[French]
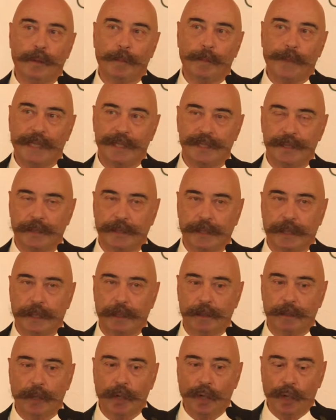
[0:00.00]

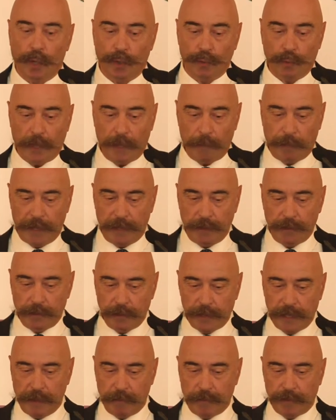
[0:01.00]
personnelle. Donc après le
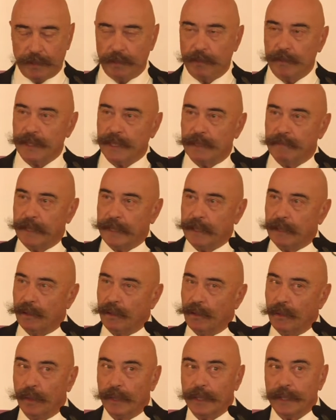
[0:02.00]
deuxième temps, ça va
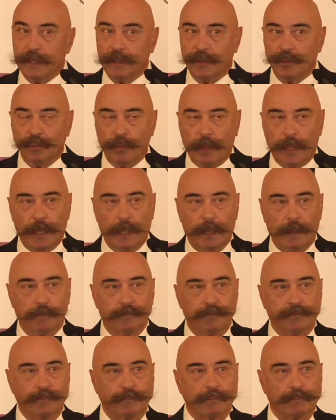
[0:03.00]
être le rituel
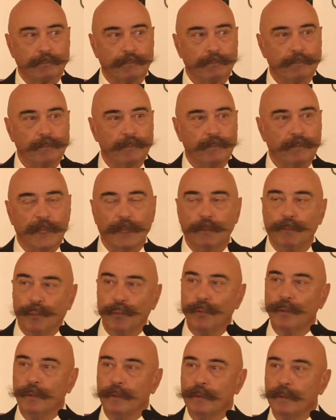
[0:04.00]

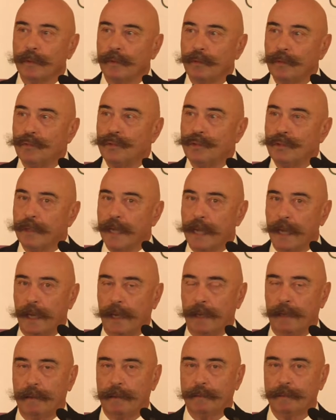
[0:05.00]
plus
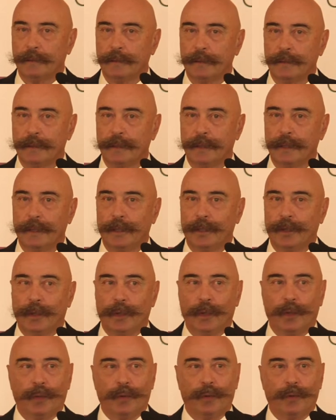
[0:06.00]
conjugal.
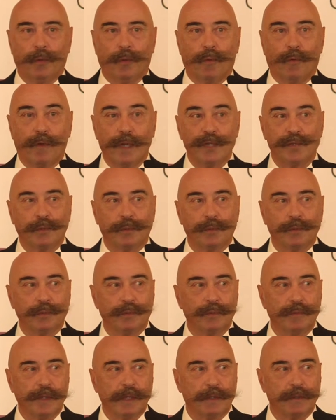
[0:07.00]
On va se
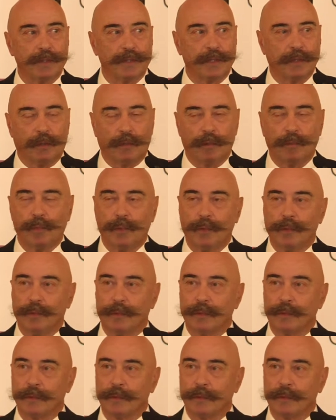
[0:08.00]
retrouver ensemble,